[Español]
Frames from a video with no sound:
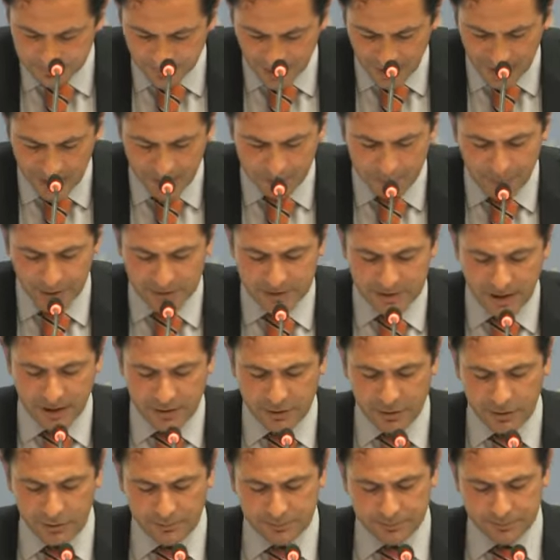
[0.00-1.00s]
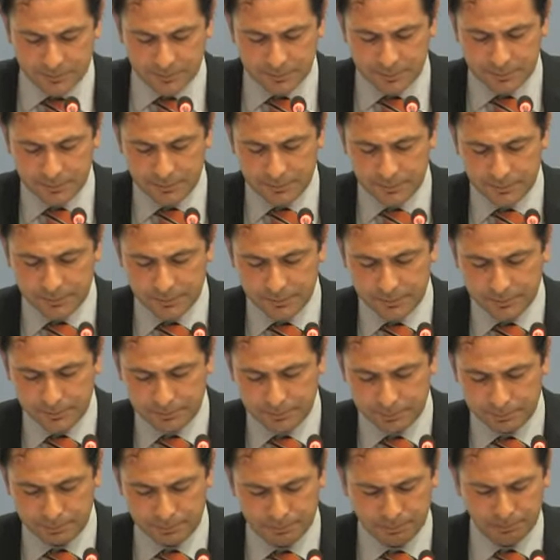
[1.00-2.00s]
el empresario
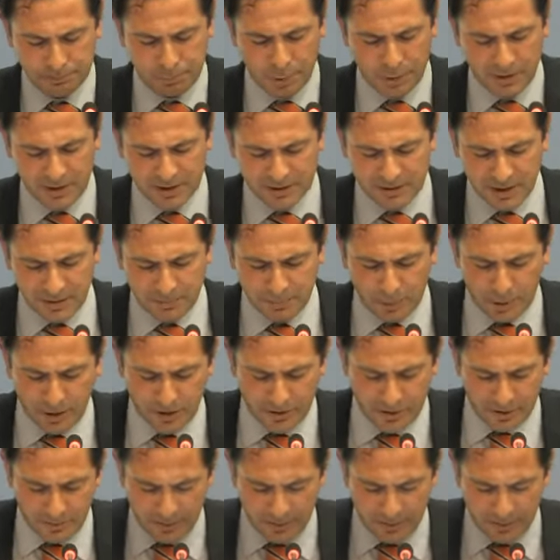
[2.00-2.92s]
puede interponer